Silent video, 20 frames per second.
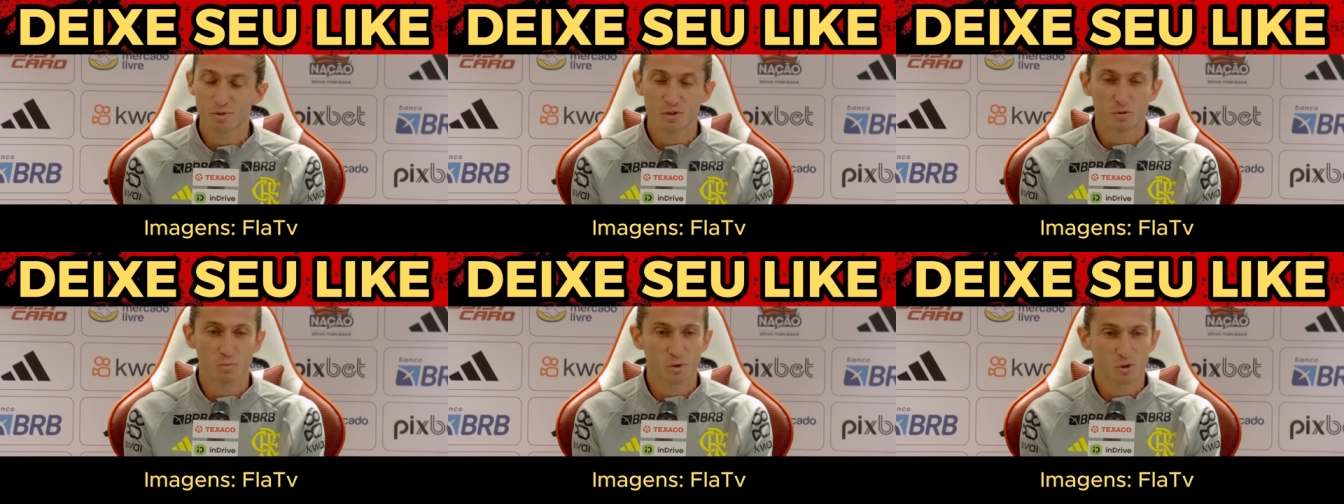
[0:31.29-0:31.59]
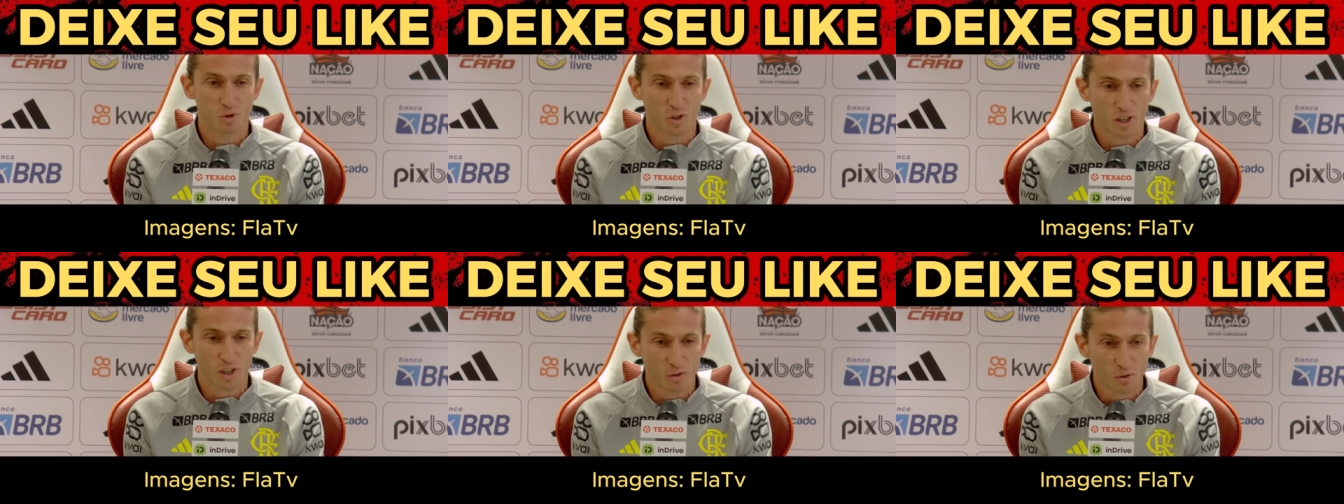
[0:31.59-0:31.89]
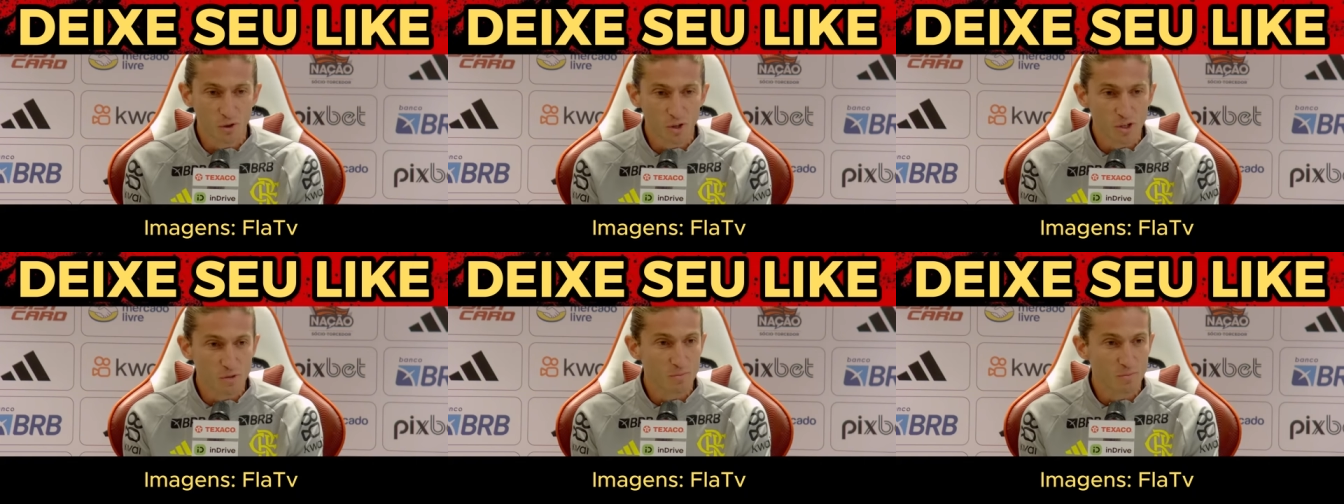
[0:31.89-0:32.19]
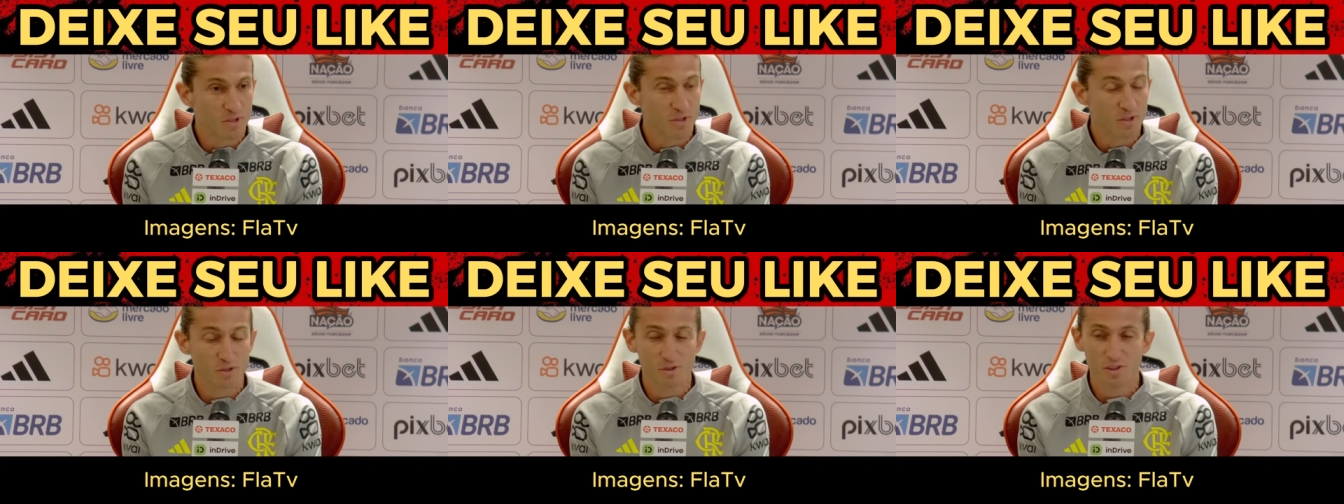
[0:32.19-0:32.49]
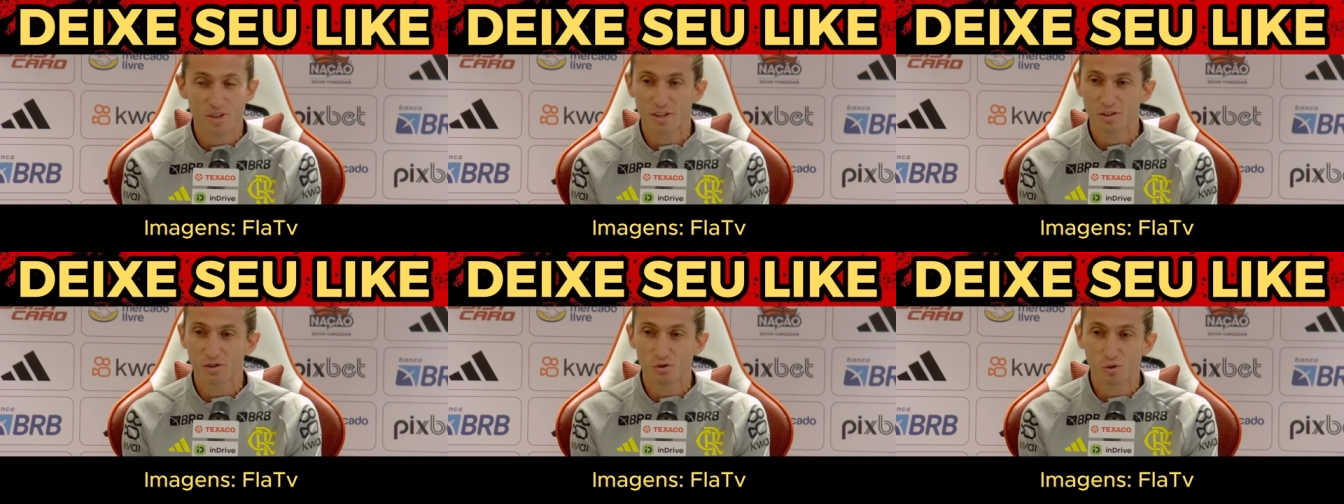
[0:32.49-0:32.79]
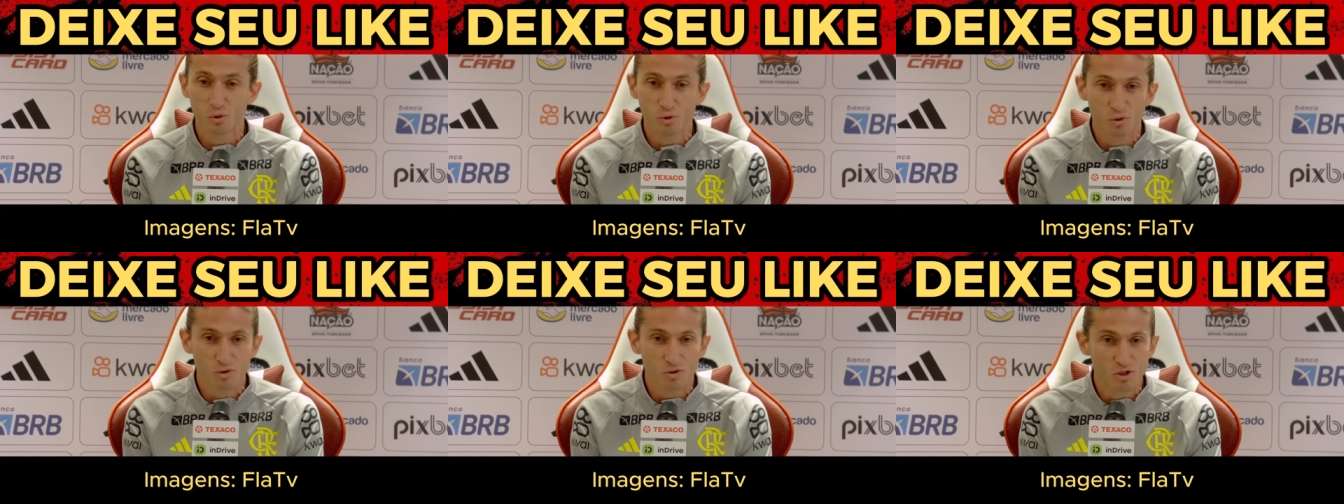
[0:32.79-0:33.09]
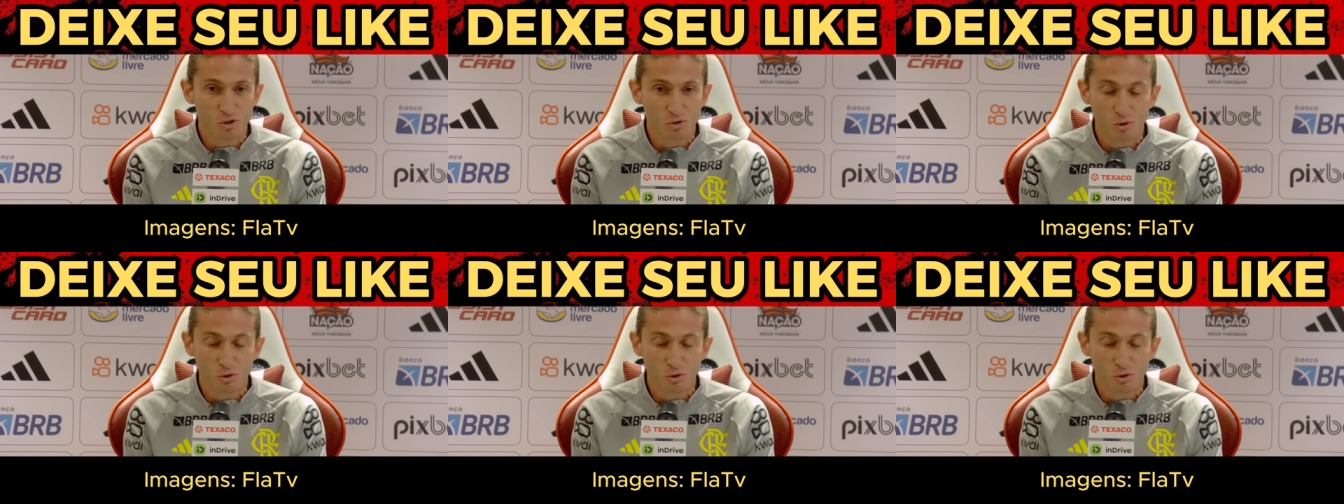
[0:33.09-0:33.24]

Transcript: Preciso dos meus jogadores, preciso da, todo,